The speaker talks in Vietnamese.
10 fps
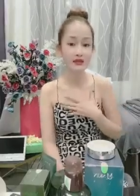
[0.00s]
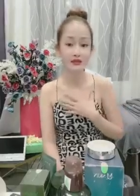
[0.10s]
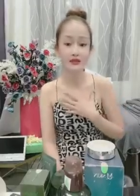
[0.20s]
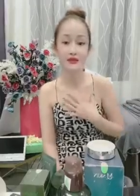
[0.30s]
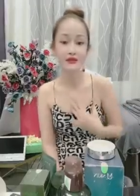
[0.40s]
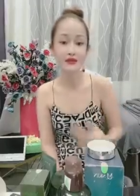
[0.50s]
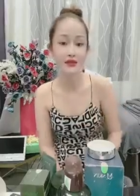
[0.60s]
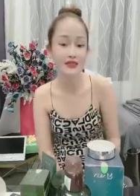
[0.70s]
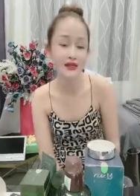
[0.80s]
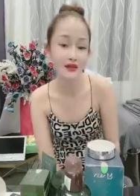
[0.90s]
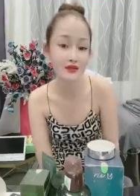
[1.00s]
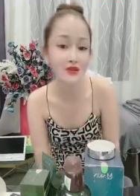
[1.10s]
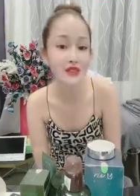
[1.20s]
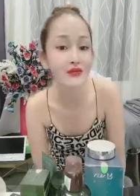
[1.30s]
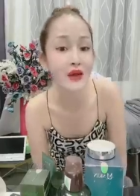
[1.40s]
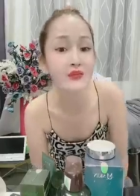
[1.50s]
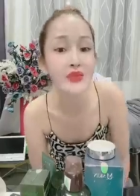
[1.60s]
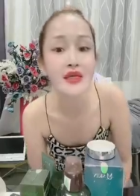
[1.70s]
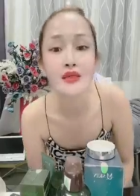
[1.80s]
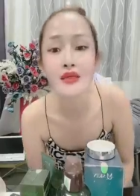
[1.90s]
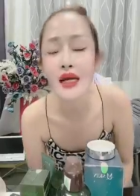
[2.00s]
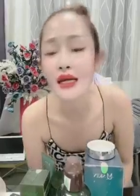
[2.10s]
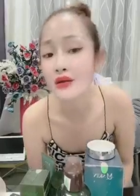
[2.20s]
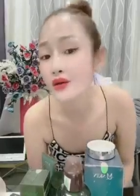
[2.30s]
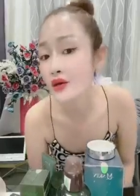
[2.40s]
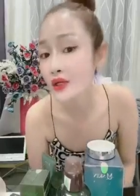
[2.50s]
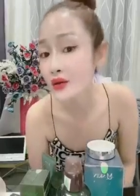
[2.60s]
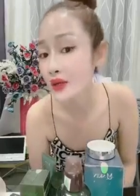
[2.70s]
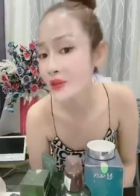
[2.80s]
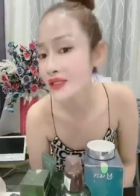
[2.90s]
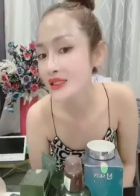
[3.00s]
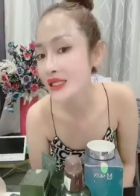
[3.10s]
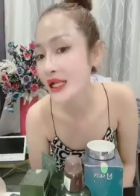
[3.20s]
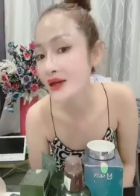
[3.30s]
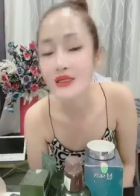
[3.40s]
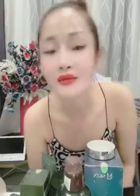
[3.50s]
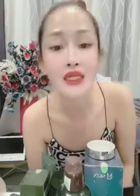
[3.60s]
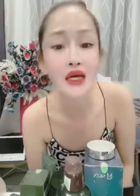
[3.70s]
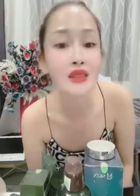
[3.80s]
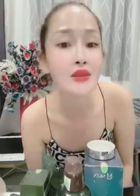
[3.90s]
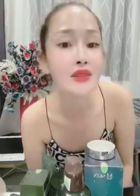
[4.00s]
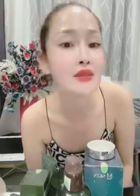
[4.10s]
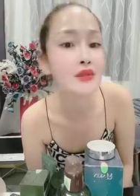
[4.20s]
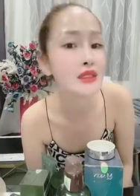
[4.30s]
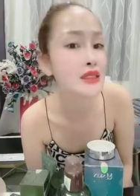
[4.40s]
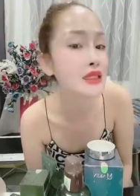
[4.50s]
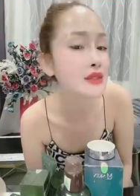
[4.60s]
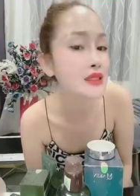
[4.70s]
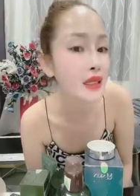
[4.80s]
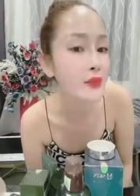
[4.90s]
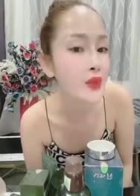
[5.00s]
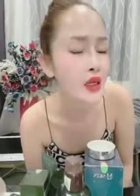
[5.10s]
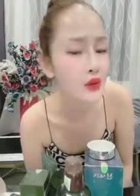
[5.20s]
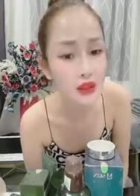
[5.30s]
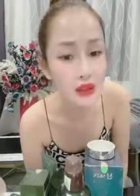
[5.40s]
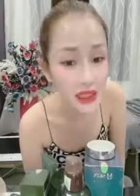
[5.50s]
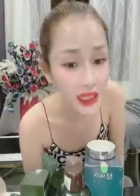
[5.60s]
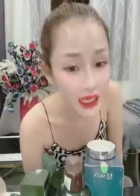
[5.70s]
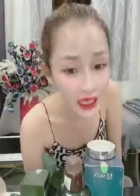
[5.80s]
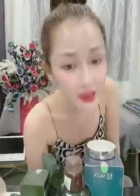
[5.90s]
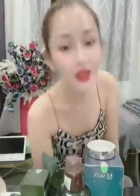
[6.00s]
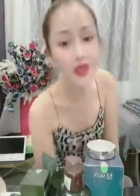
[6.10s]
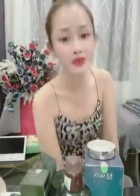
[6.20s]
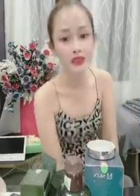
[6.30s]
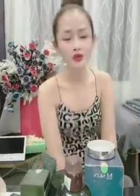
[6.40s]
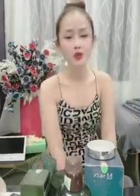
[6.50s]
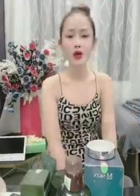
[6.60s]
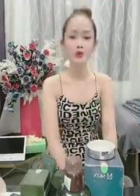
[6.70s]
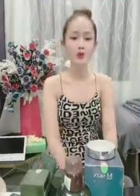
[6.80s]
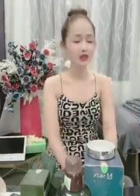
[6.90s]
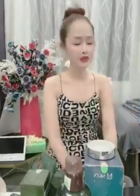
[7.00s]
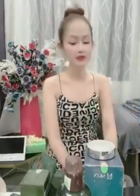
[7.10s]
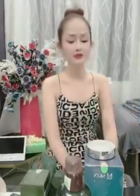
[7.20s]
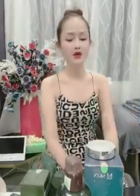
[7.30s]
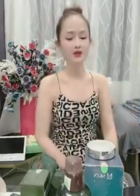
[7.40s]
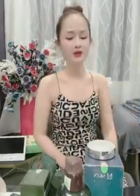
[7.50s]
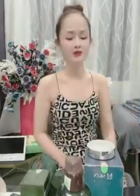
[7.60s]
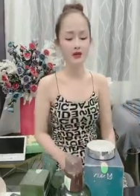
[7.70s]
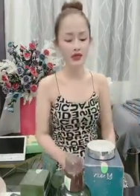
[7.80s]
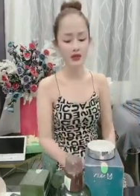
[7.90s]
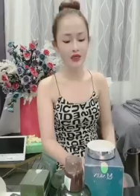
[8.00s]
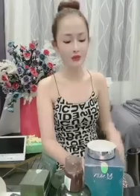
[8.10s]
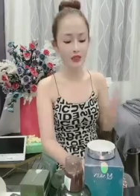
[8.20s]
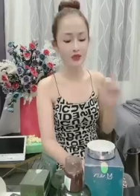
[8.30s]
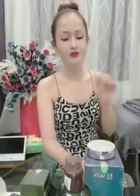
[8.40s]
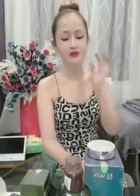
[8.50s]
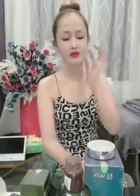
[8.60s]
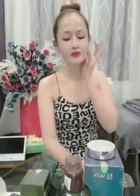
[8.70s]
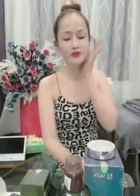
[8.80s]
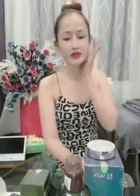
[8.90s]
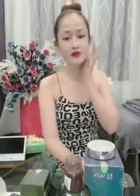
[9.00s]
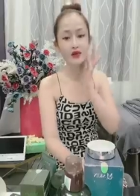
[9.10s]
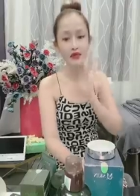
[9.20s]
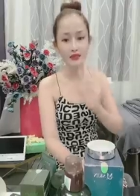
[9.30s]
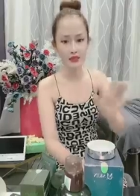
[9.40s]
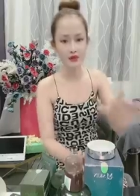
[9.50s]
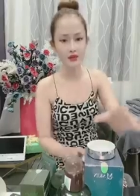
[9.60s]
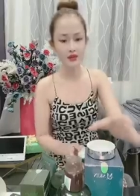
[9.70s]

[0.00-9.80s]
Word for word: thứ nhất là chất lượng của sản phẩm thứ hai là nó có điều đặc biệt như thế nào thì nó mới hot nhưng mọi người mọi người xem sức nào mọi người sức hai ba lớp thì nó cũng không có bết kích và lộ như van kem đặc biệt cái vòng kem này nó là vậy